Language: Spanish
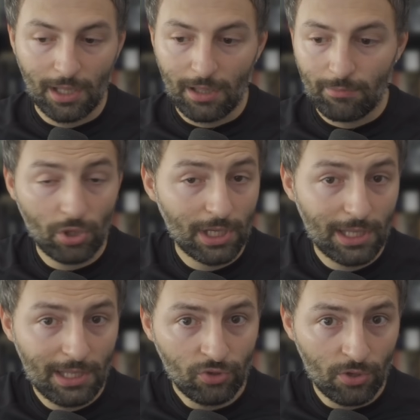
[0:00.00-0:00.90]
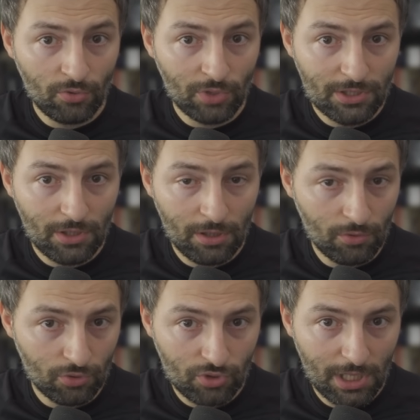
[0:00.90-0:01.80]
porque dentro de
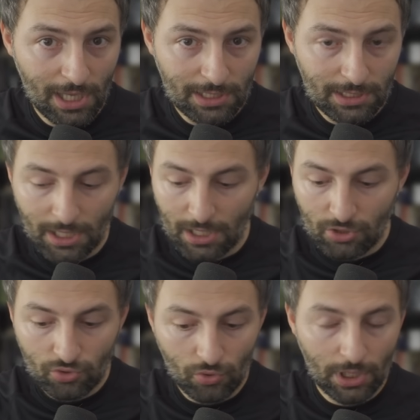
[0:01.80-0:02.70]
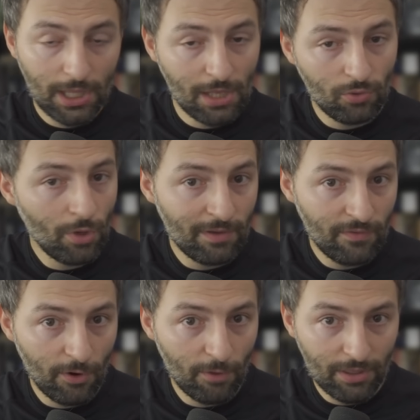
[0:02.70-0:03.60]
unos días surgirá nueva
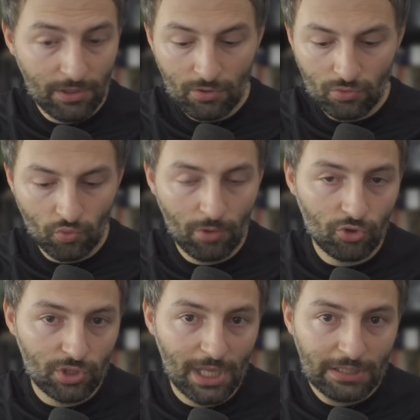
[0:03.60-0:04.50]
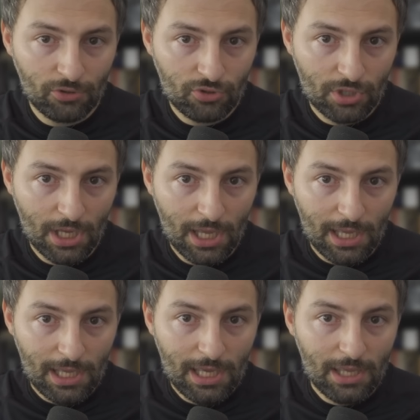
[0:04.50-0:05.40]
información, nuevos datos
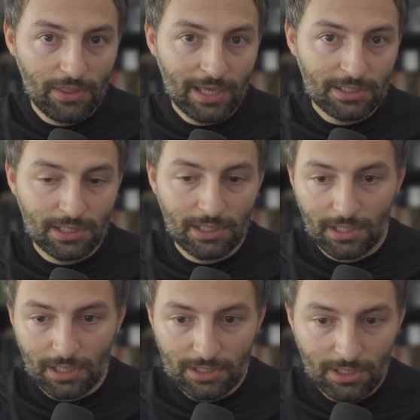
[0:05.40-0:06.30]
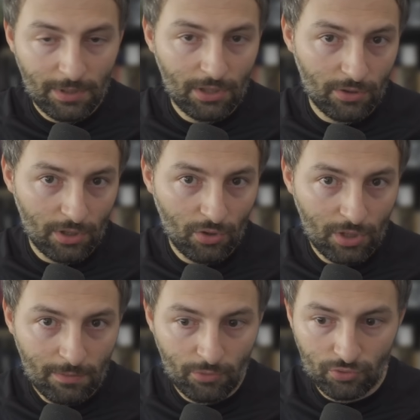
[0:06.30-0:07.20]
y quizás este vídeo de
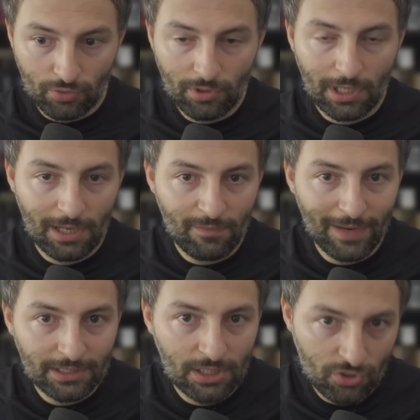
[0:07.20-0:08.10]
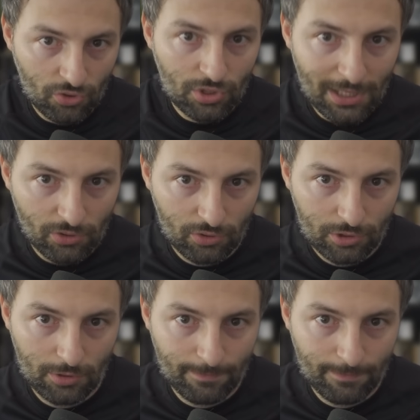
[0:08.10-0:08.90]
hoy, pues bueno, le falten esos datos.